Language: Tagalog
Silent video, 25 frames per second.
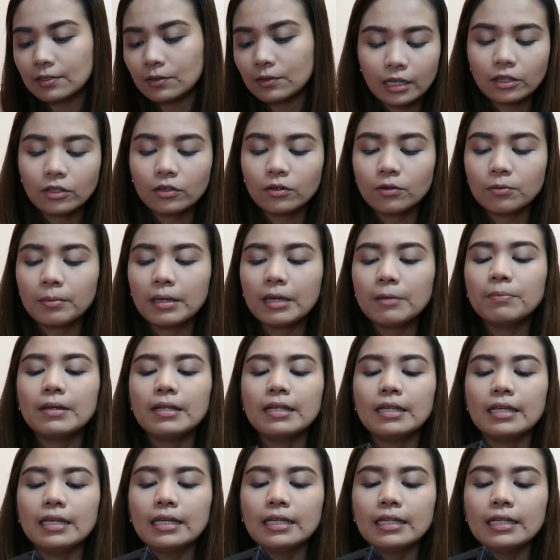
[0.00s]
itong
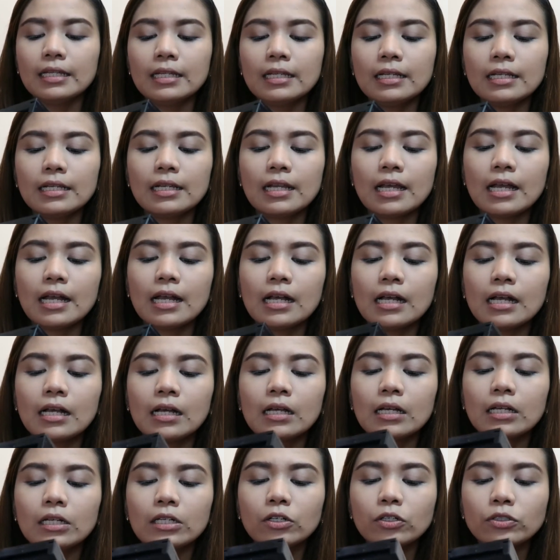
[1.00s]
Maybelline
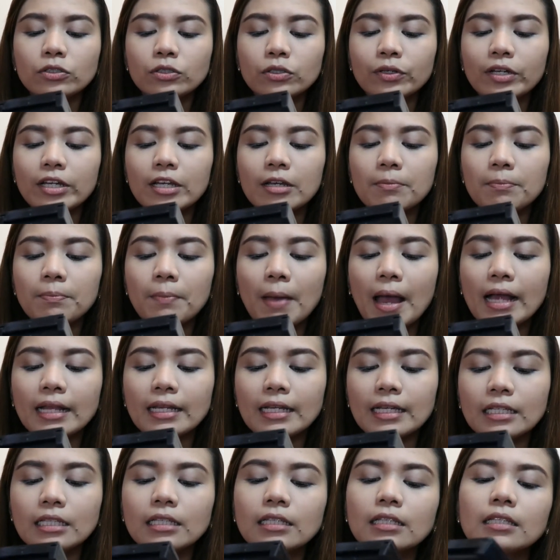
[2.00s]
na contouring
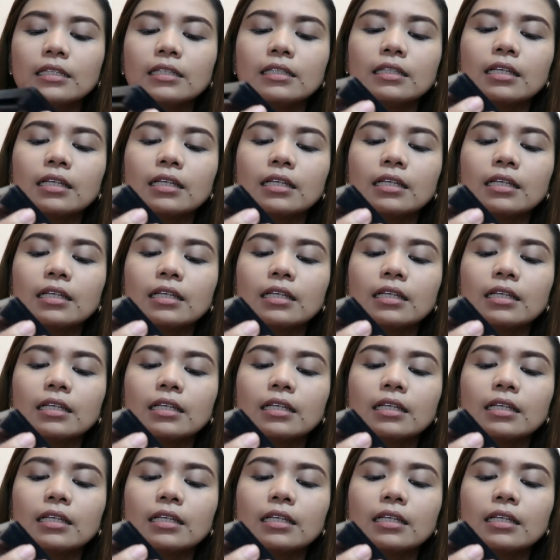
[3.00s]
palette.